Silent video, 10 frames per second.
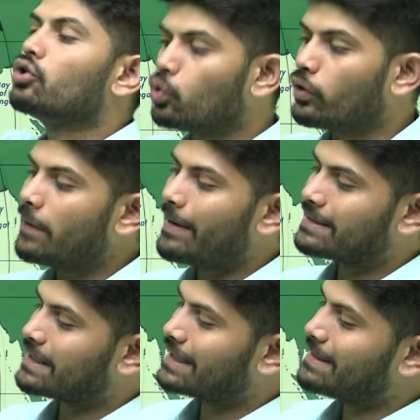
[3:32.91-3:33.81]
टू में
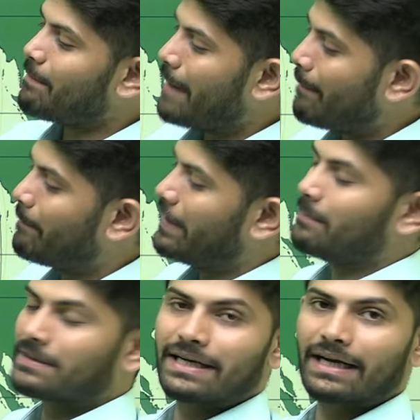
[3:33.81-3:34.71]
इस तरह से मैप पे
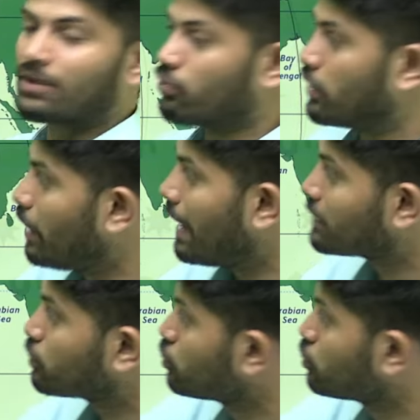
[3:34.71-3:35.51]
रिप्रेजेंट कर दोगे तो अर्थ